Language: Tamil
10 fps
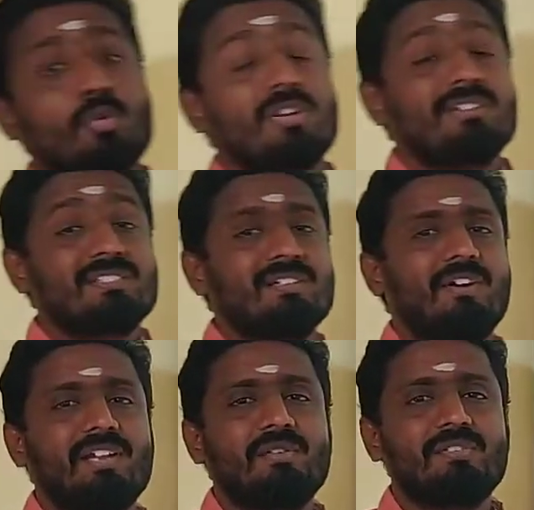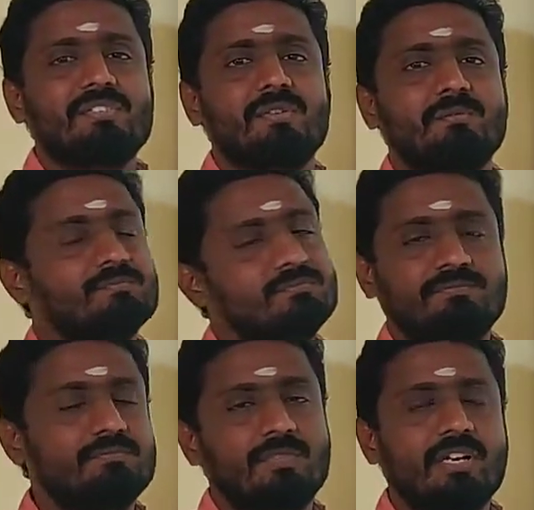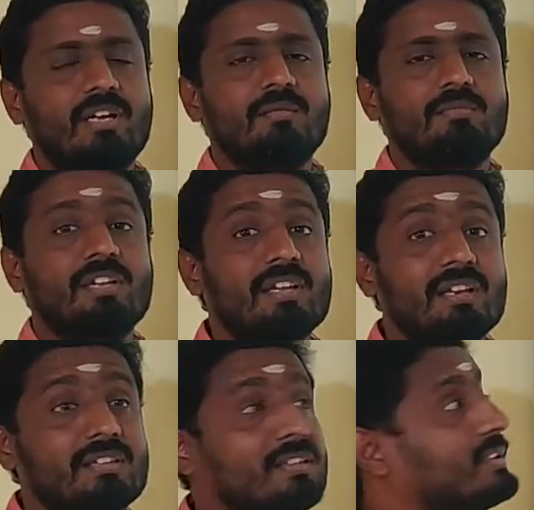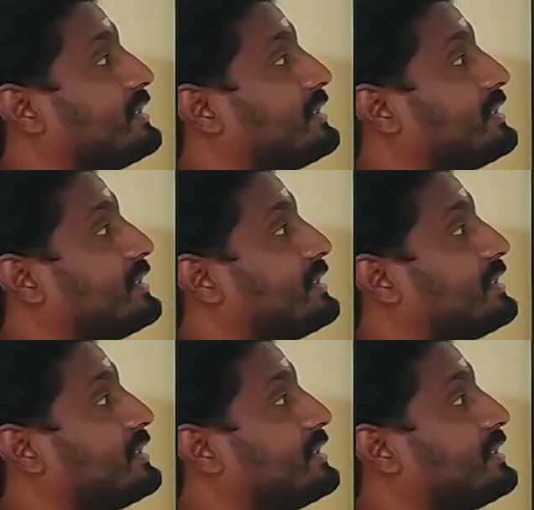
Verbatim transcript: புரோட்டான்ஸாக வாங்கி வச்சுருக்கோம் ரைட்டா um, எங்கேருந்து